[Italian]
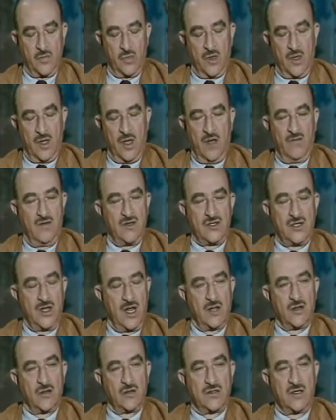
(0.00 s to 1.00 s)

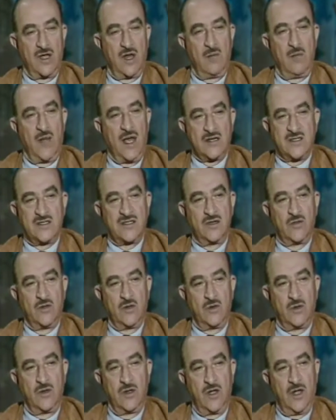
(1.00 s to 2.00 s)
avvicinandosi al
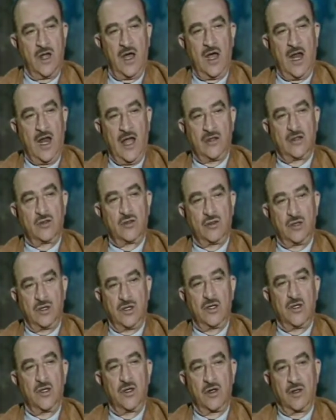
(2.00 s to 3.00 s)
massimo all'atto
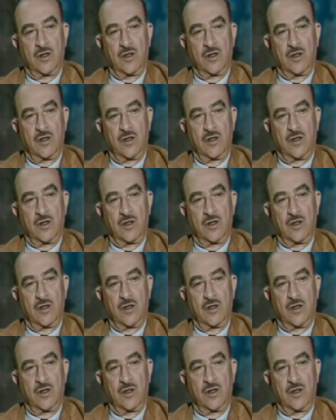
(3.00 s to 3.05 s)
di,